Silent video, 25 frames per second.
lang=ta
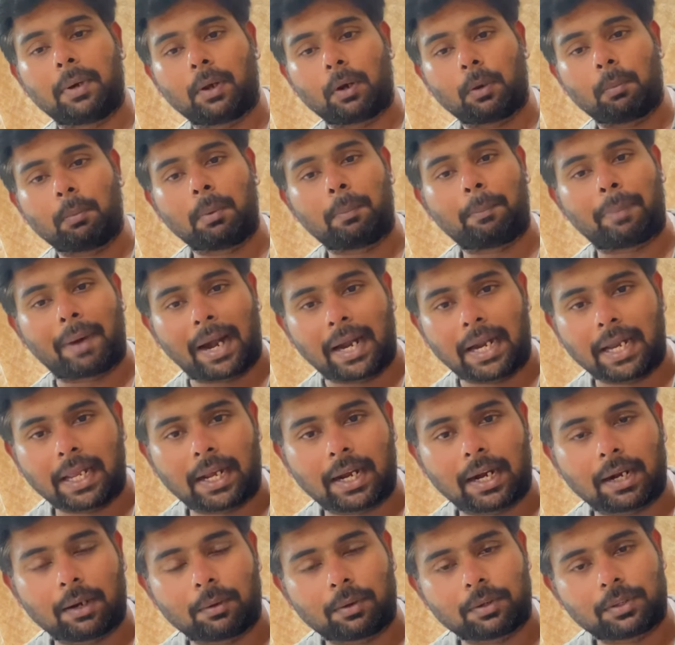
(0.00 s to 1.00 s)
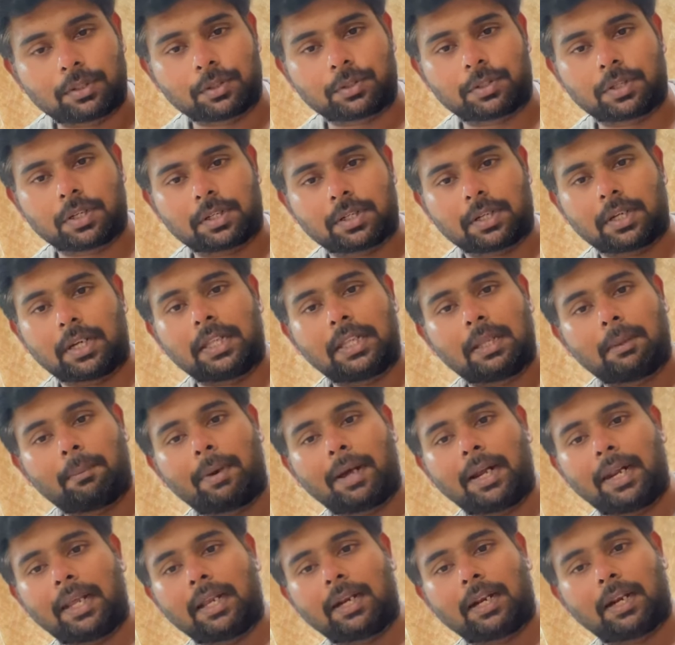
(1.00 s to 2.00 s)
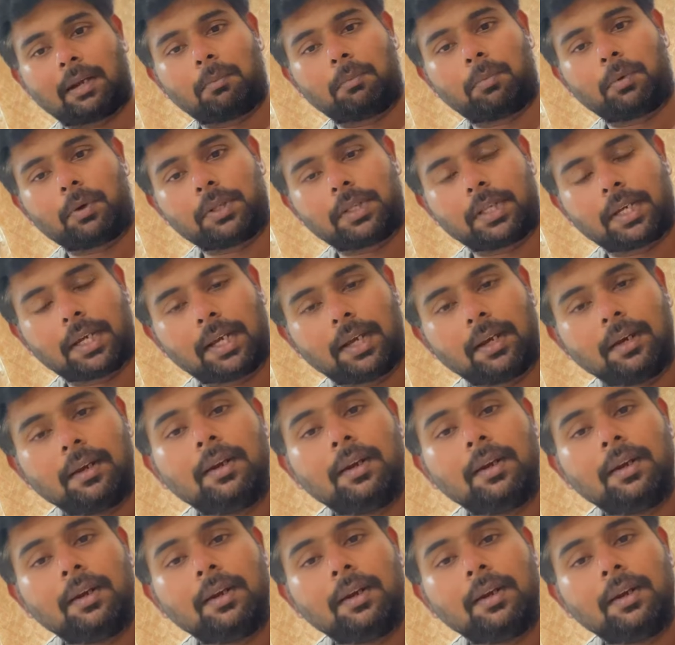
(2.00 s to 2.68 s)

ரொம்ப பேனிக்கான ஒரு சுச்சுவேஷன் இந்த மாதிரி இருக்கும்போது